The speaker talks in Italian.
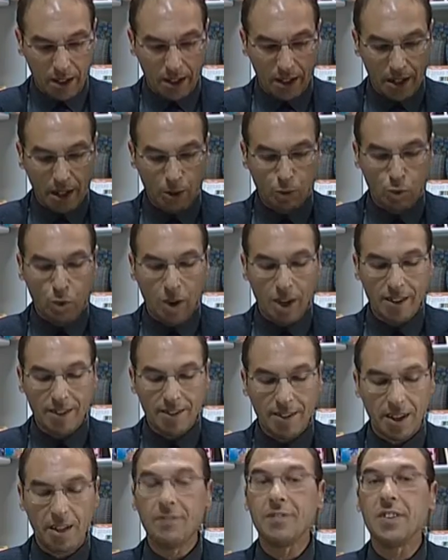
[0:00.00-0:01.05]
la sua
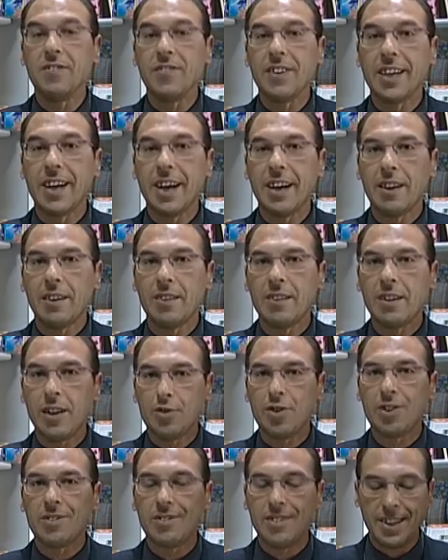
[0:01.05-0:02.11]
salvifica
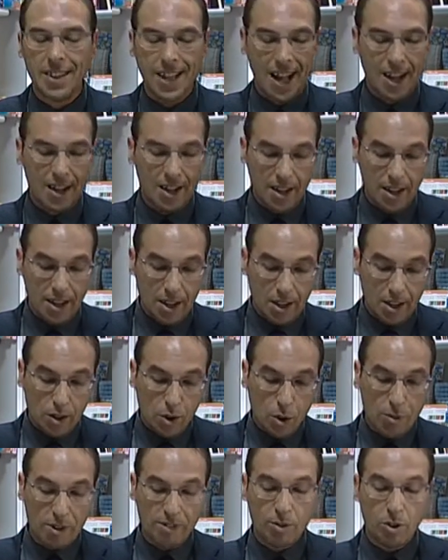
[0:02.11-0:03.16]
necessità.
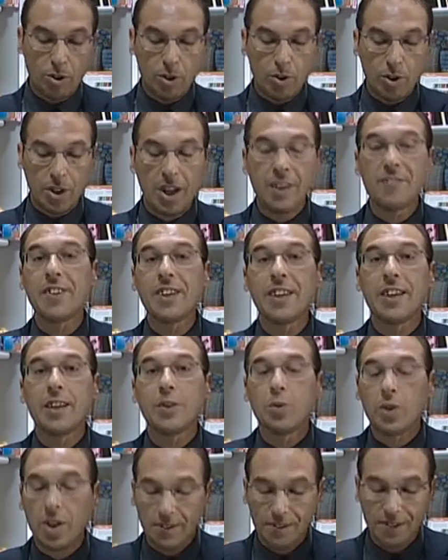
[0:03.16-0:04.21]
Come al solito alla fine di
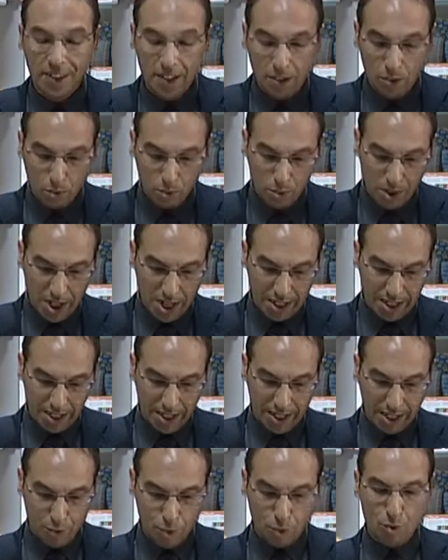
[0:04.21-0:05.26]
un'avventura che
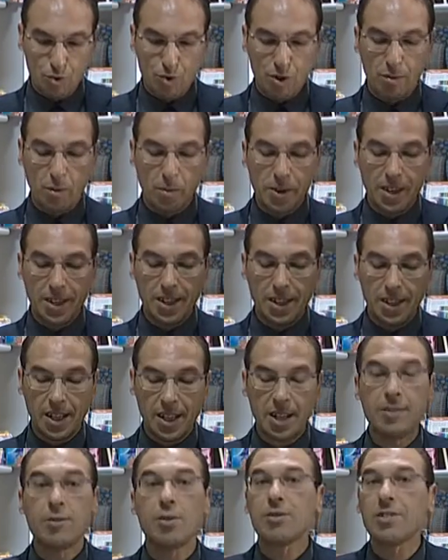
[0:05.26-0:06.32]
raggiunge momenti di
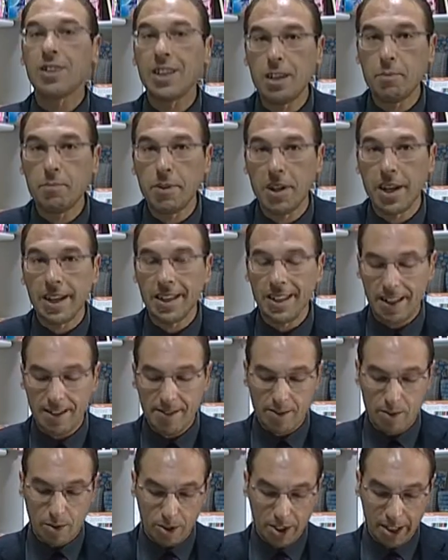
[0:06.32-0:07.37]
insostenibile
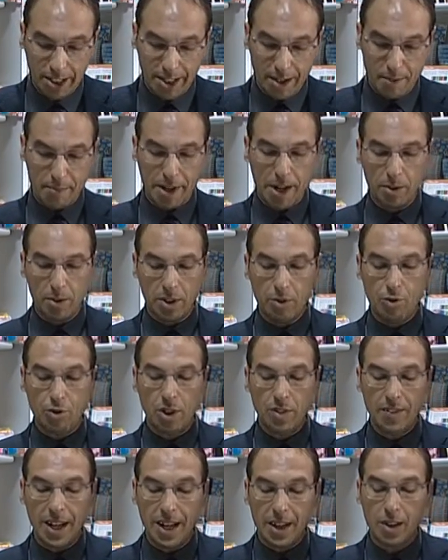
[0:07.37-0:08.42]
tensione, Dan Brown ci
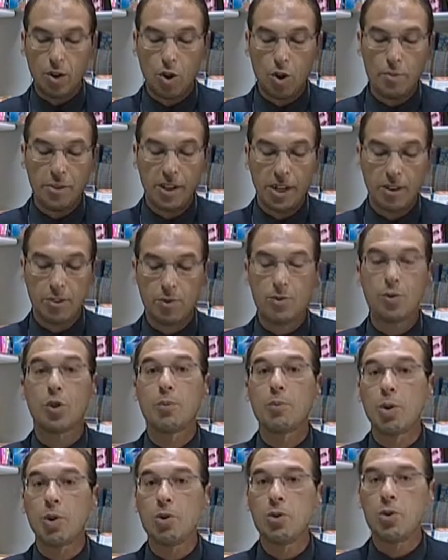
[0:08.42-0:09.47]
rivela come nel nostro
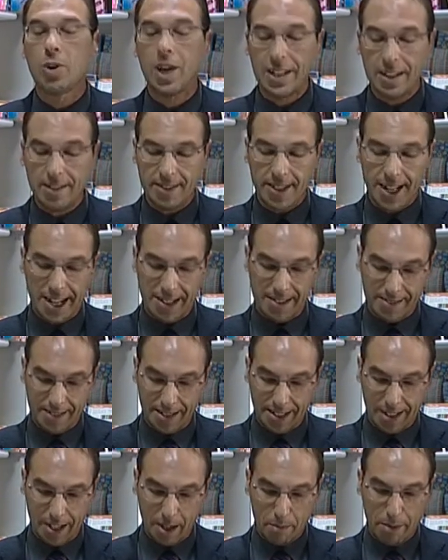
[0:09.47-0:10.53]
mondo la distanza
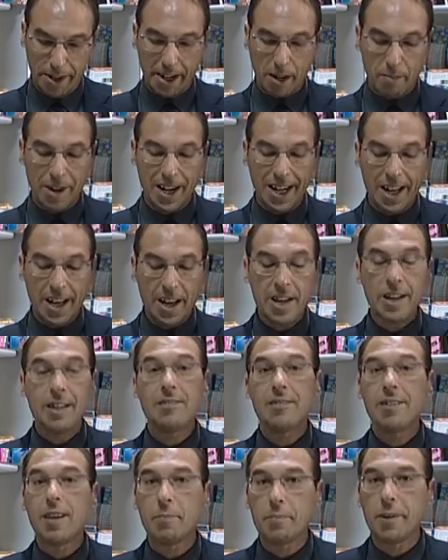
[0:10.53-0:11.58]
tra il bene e il male
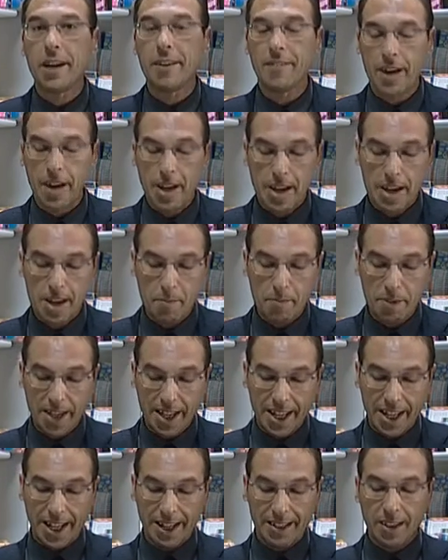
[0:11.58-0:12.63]
sia breve, in
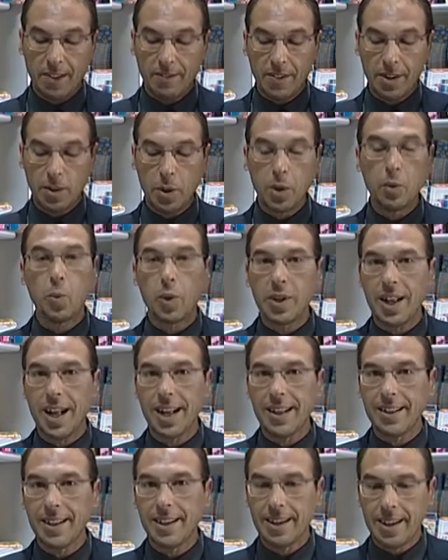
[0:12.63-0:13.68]
maniera davvero
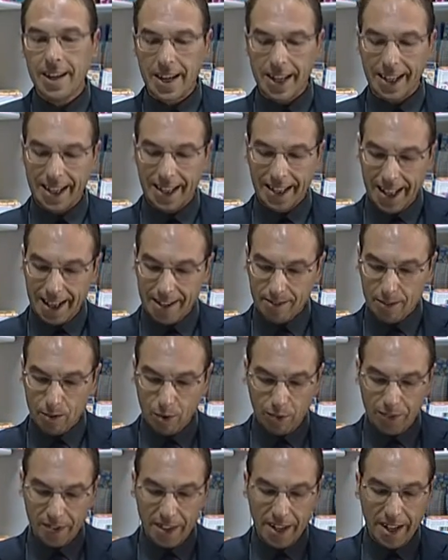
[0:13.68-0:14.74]
inquietante.
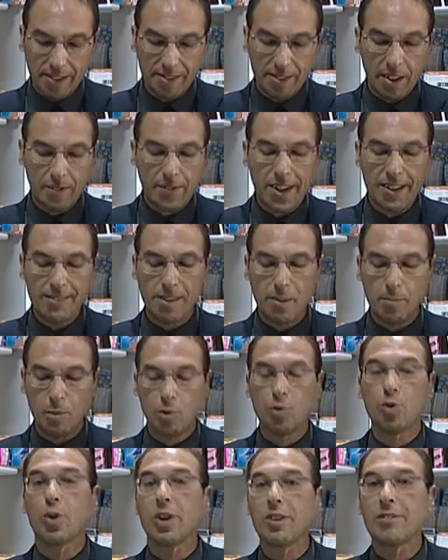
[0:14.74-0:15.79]
Catastrofe e salvezza
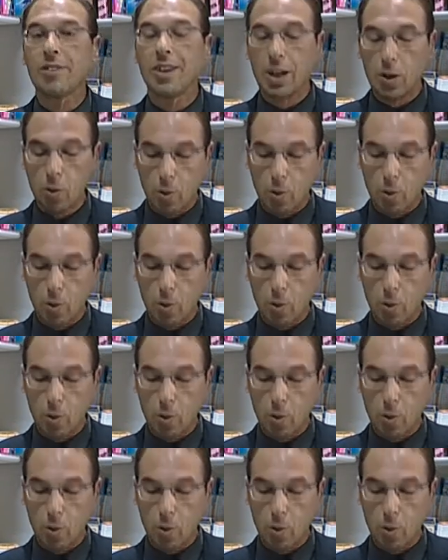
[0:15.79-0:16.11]
possono essere